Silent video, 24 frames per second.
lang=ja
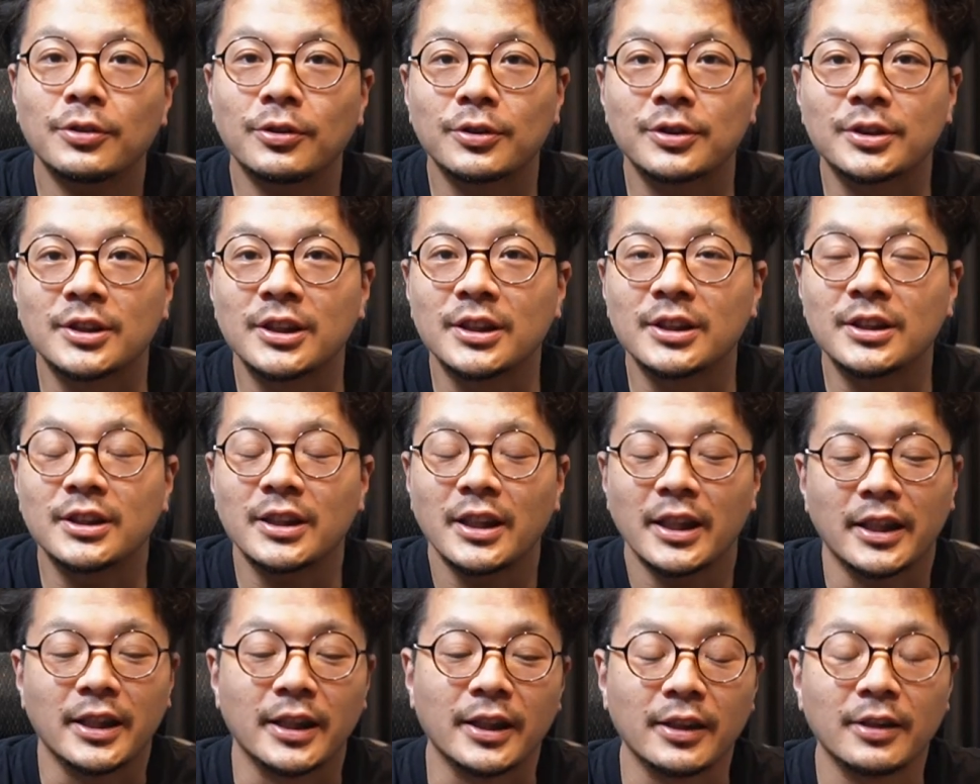とちっ
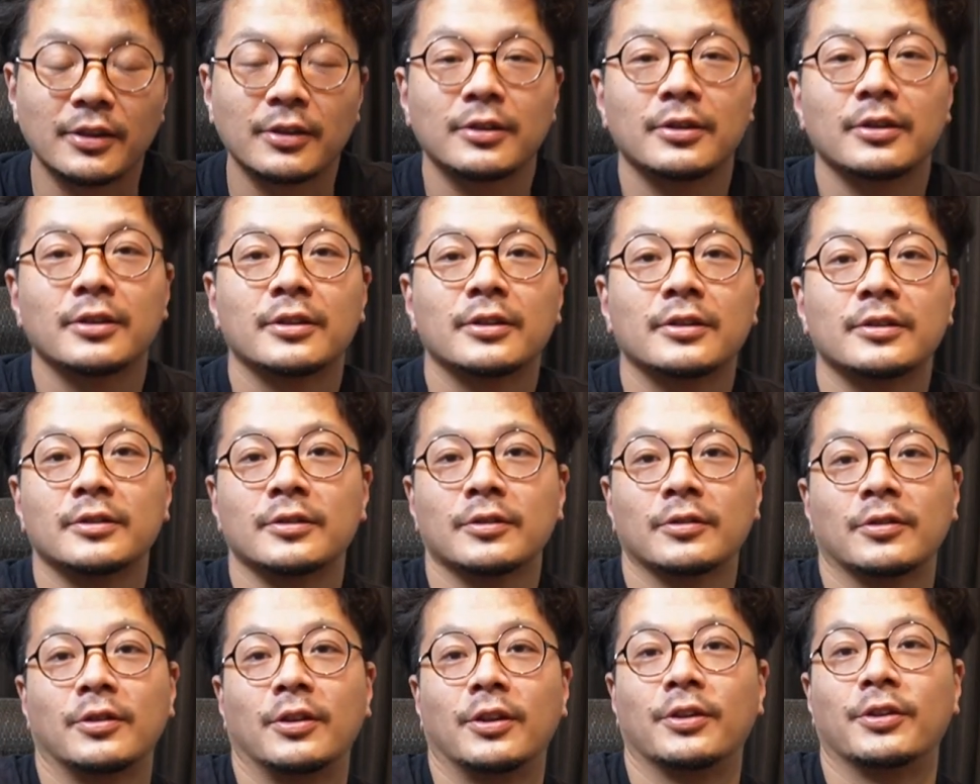ちゃい
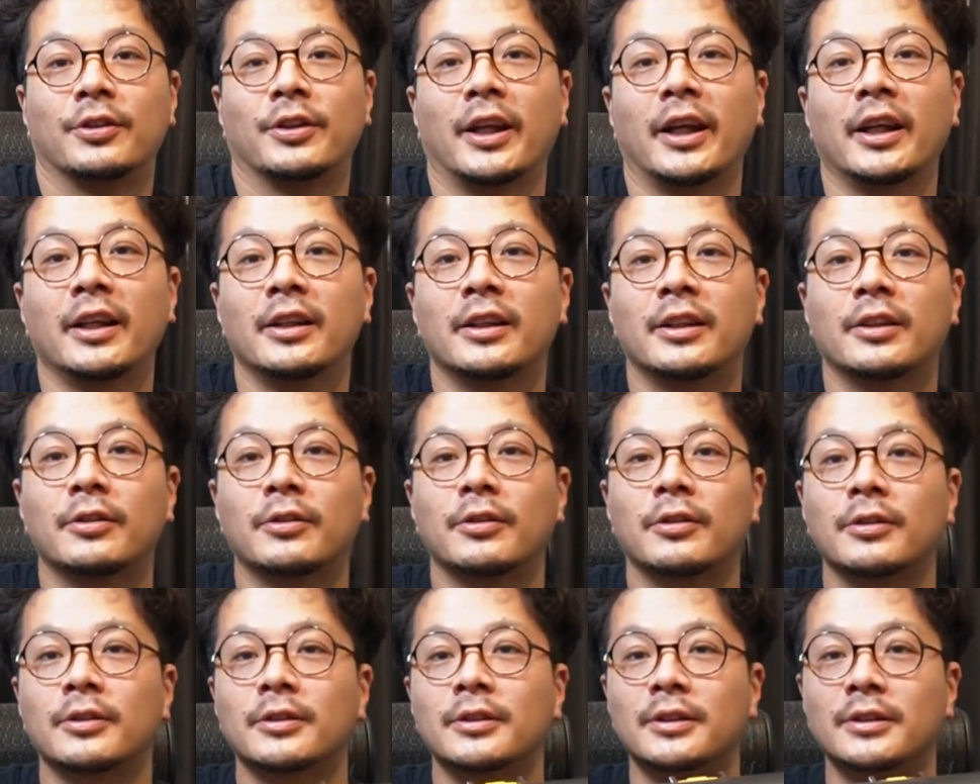これのね
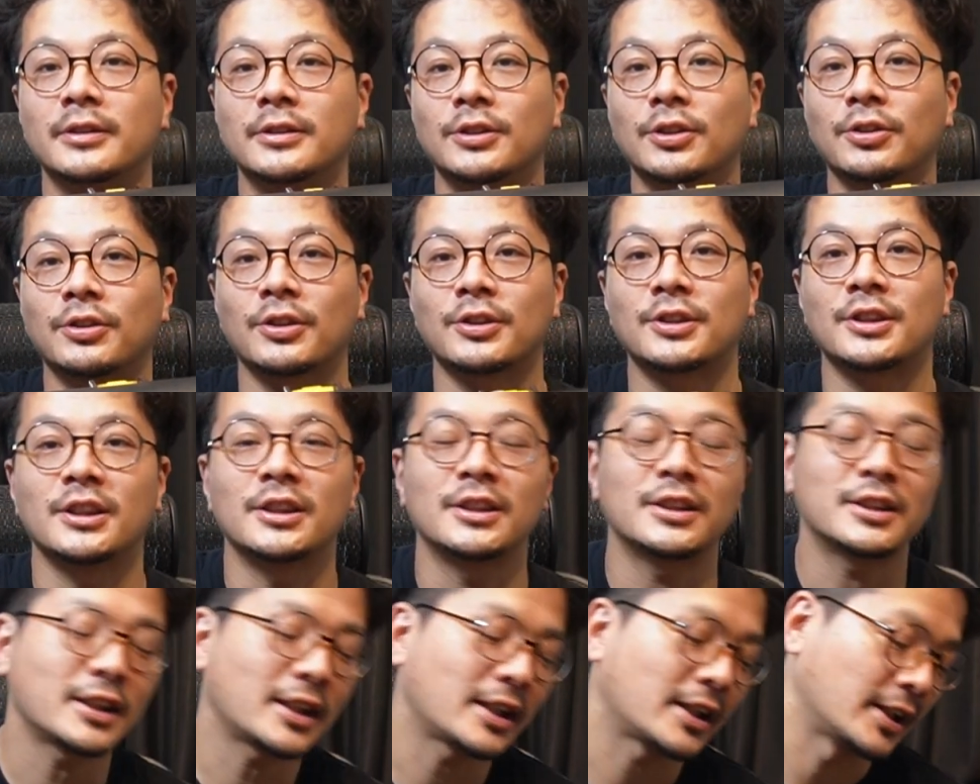ちょっと
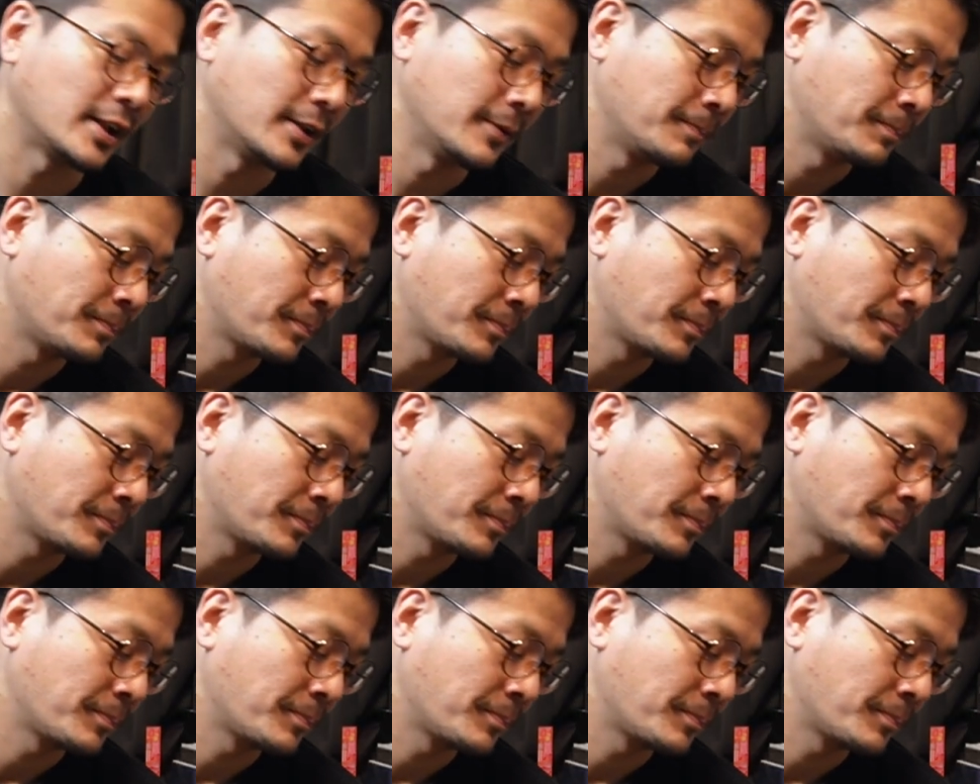ちっちゃい